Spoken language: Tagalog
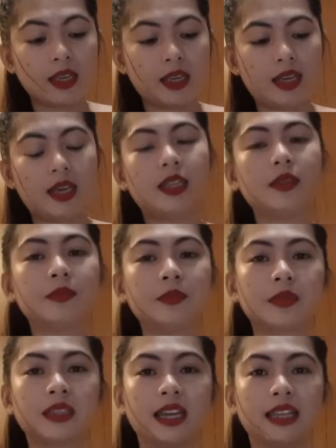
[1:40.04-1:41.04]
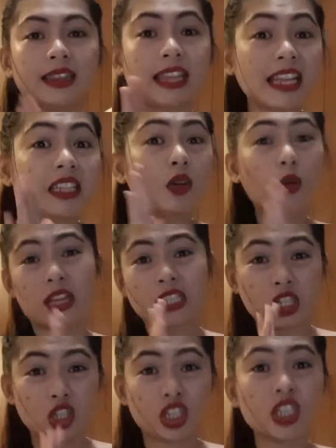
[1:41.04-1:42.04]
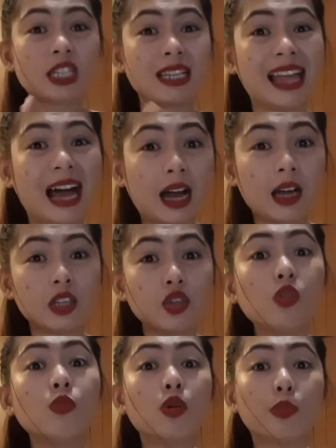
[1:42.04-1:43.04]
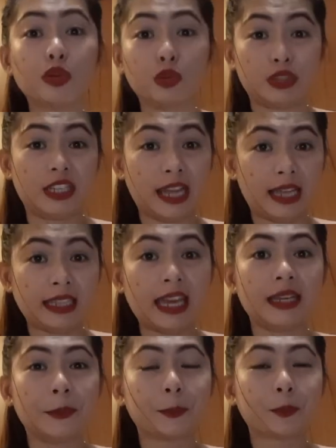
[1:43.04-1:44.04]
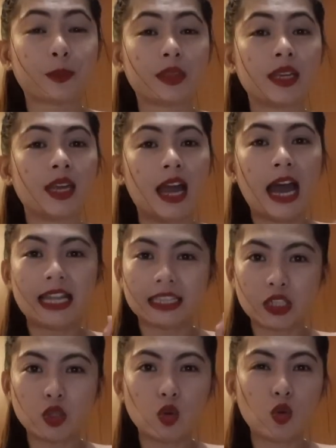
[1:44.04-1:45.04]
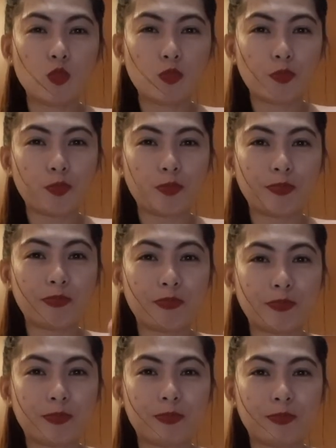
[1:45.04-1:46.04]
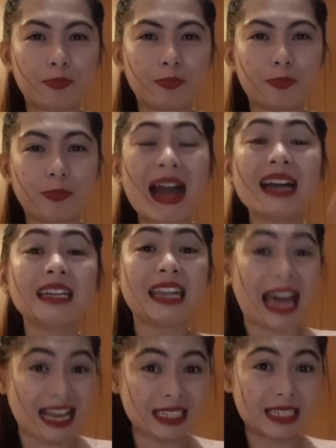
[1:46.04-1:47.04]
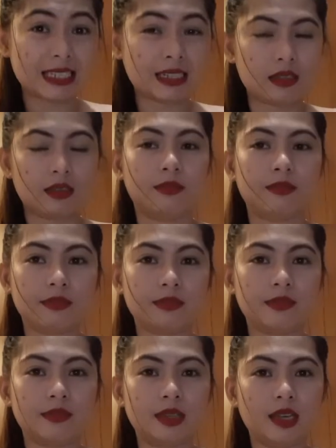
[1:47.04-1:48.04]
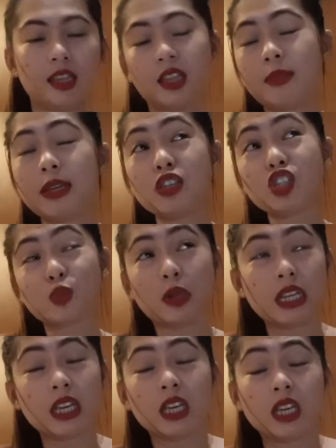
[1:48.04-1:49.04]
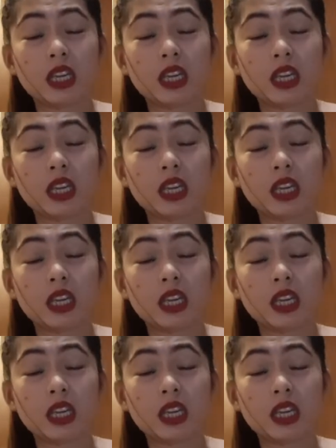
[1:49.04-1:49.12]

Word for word: And 10 questions lang yung bubunutin natin. At yung pang last, di ba usually,